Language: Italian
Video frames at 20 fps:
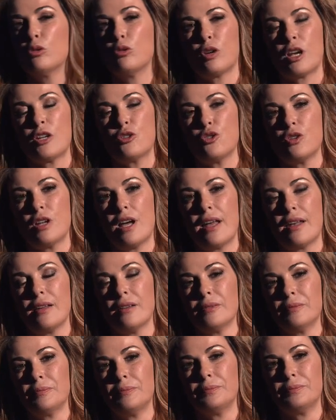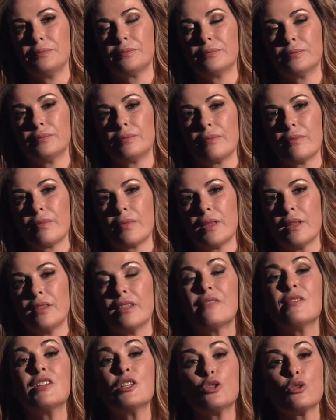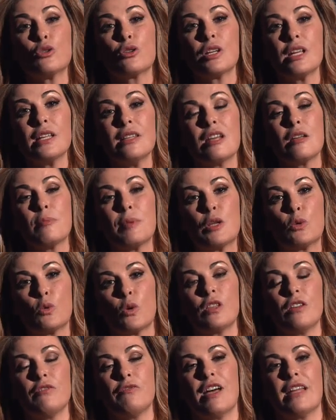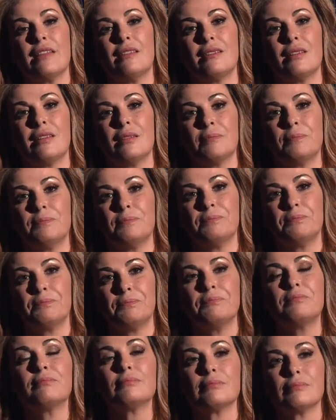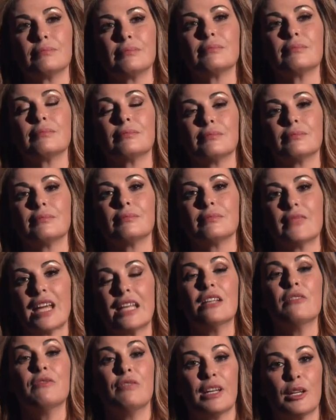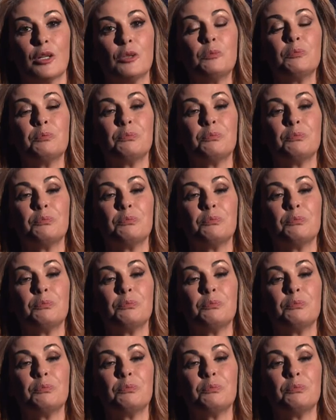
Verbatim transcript: ragionare. Devi sorridere per i tuoi difetti. Ed è vero.